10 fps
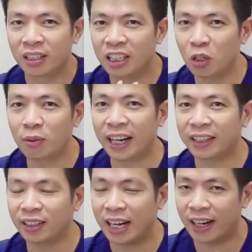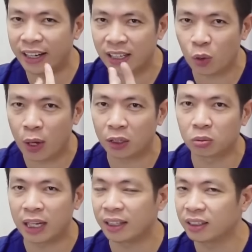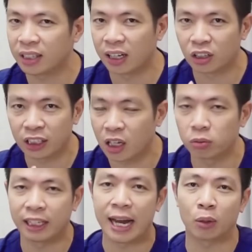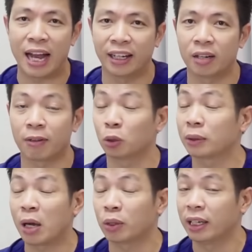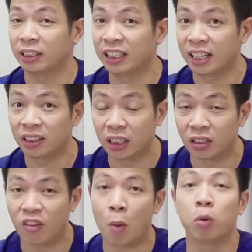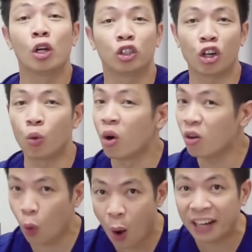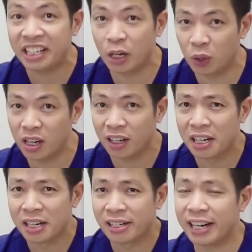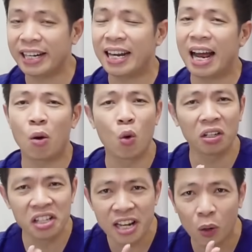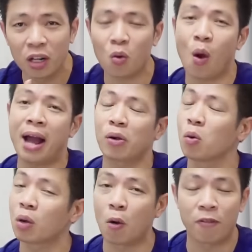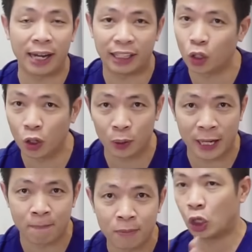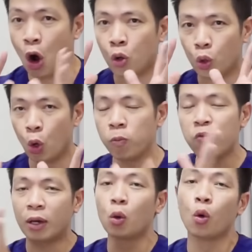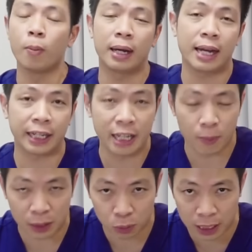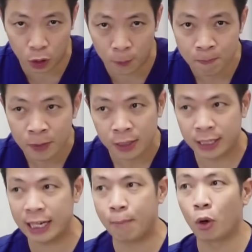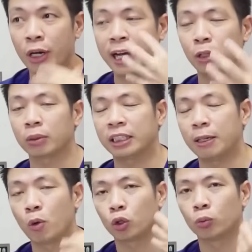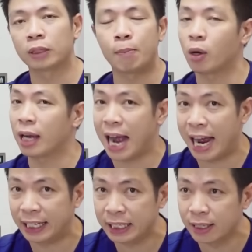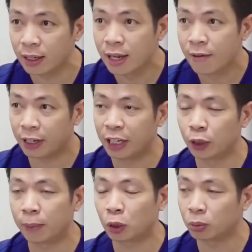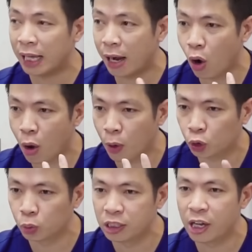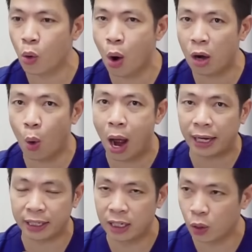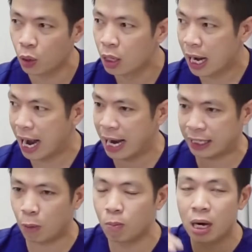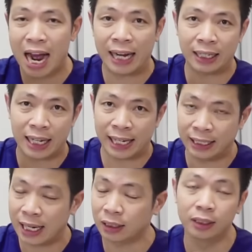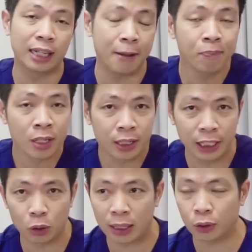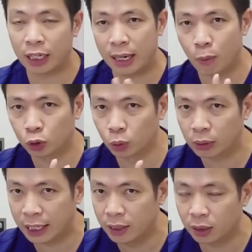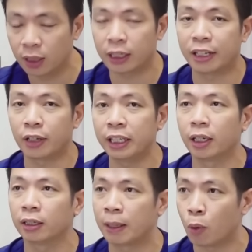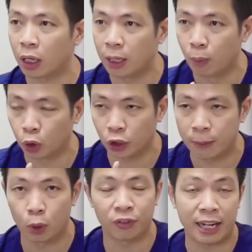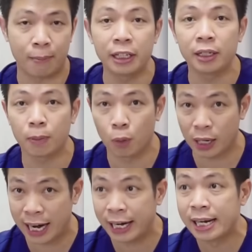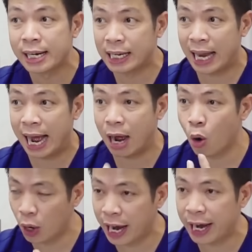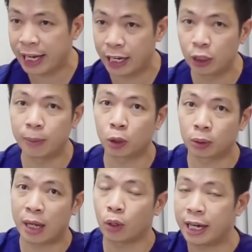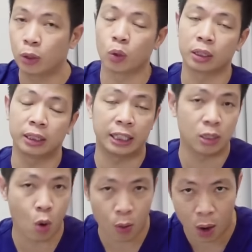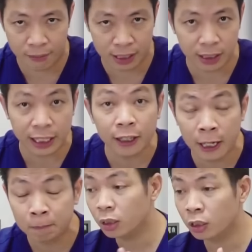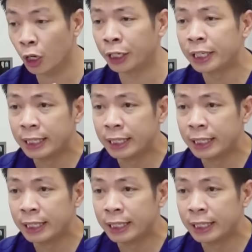thì lúc này tất cả các hệ cơ quan chúng ta như thận nó sẽ không thể đào thải được và chúng ta có thể dẫn đến tử vong do uống quá nhiều nước nên là uống nhiều nước quá cũng không phải là tốt đâu nha nó đúng và đủ mới là cái điều mà chúng ta tốt nên là mỗi ngày chúng ta sẽ bổ sung tầm khoảng cỡ hai lít nước và nếu như mà chúng ta có bổ sung nhiều hoa quả nhiều à, trong bữa ăn canh các thứ đấy thì chúng ta có thể là bổ sung cái lượng nước đấy nó ít hơn tầm khoảng cỡ 1 cho đến 1,5 lít nước mỗi ngày là ok nếu như mà chúng ta có đầy đủ những cái thứ hoa quả và nước kia nữa rồi